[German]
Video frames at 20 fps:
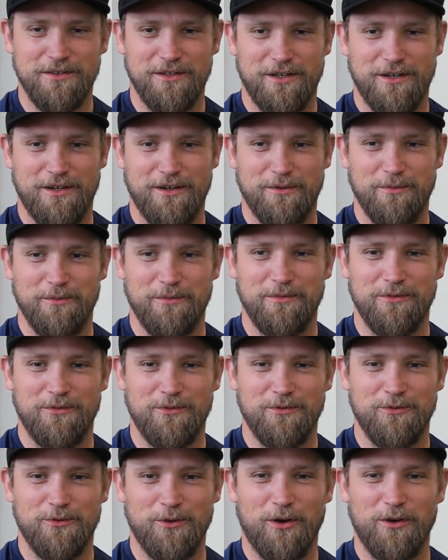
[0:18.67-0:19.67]
Ähm,
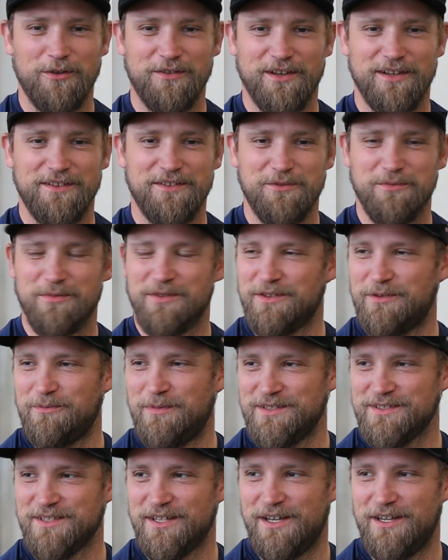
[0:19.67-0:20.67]
zu Hause hat sich ein bisschen
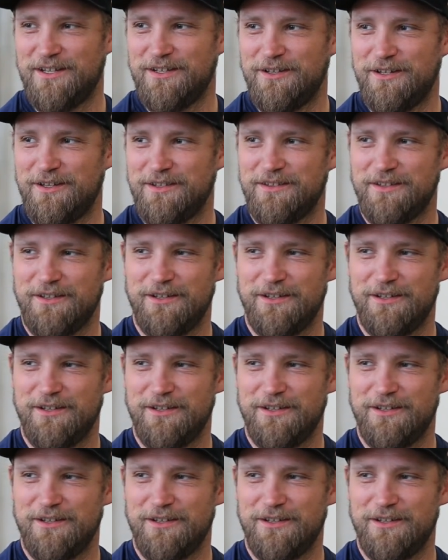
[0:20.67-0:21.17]
was geändert.